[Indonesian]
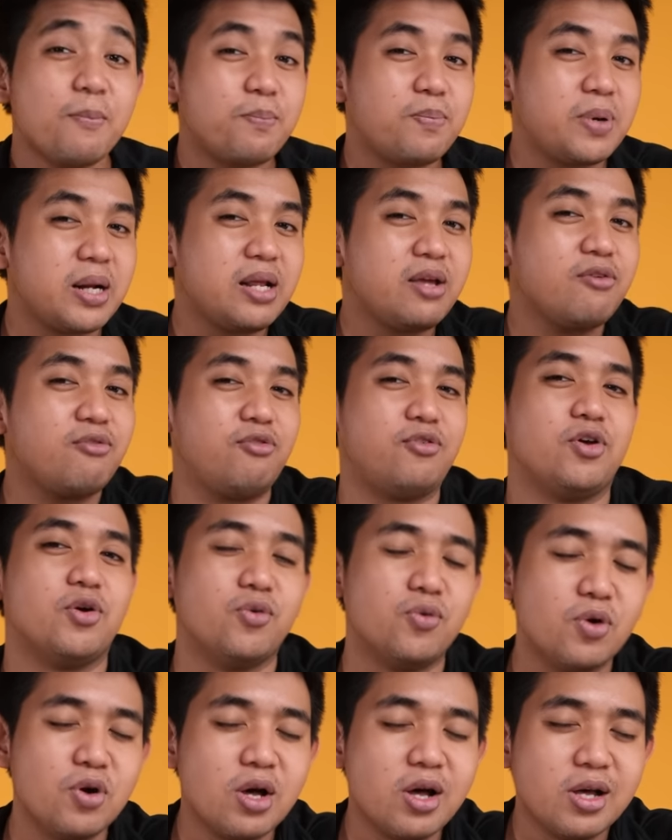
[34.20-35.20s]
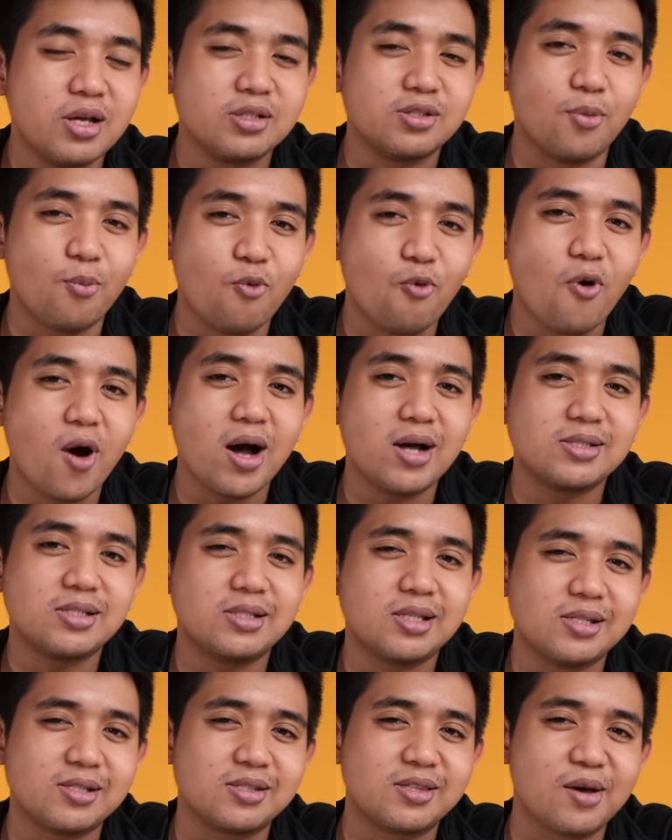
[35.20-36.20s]
preview sebuah
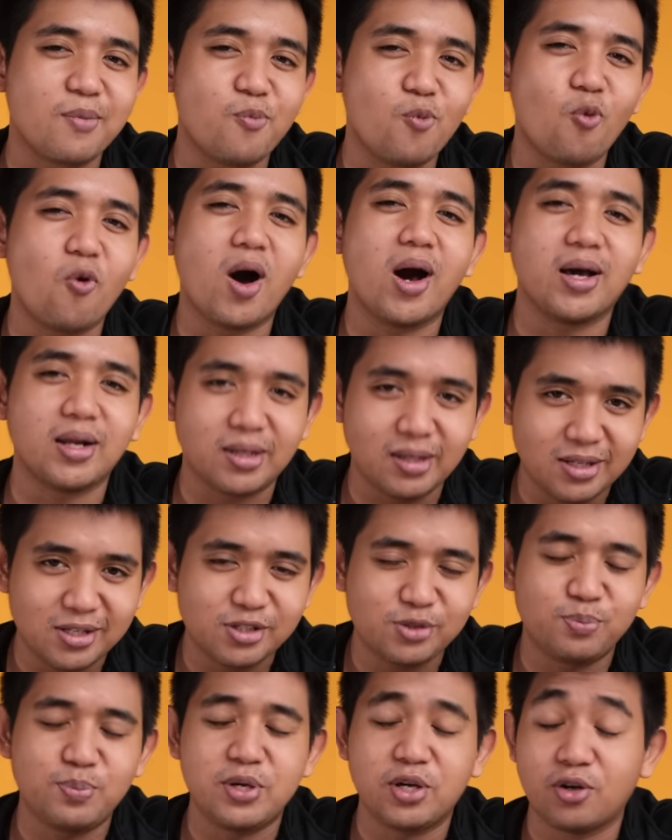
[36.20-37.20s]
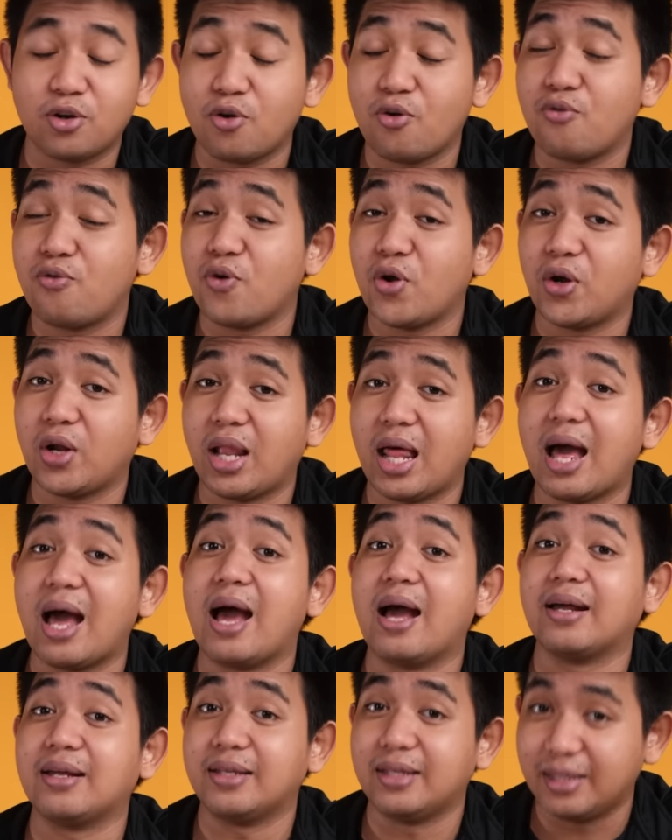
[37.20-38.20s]
sistem wireless mikrofon
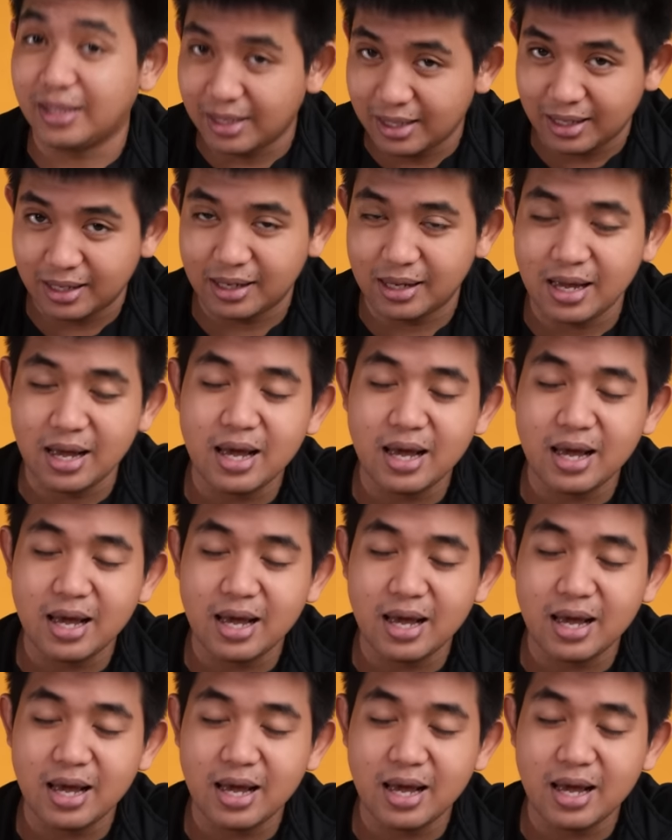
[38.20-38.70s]
lagi